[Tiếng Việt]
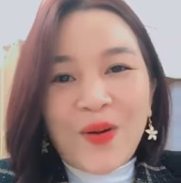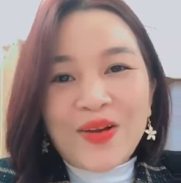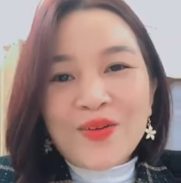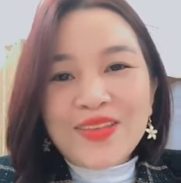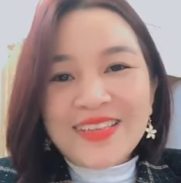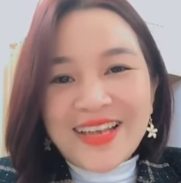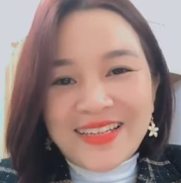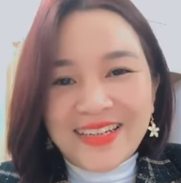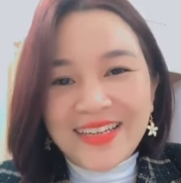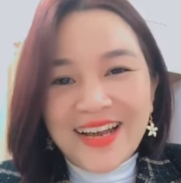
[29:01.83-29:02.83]
Chắc là
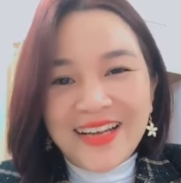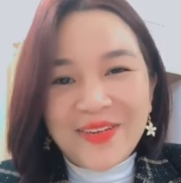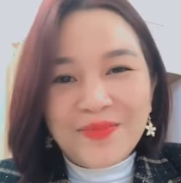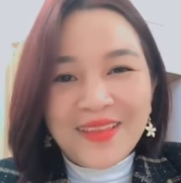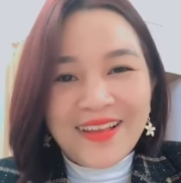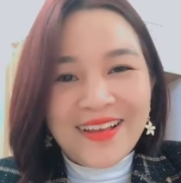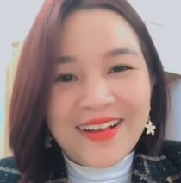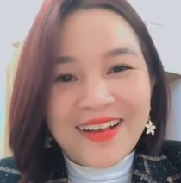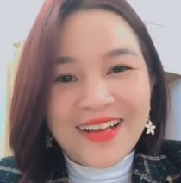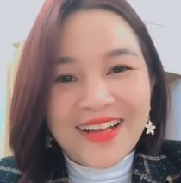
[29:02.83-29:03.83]
kêu gọi đầu tư tài chính
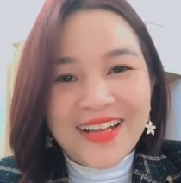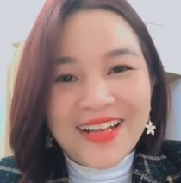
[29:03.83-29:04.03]
đây.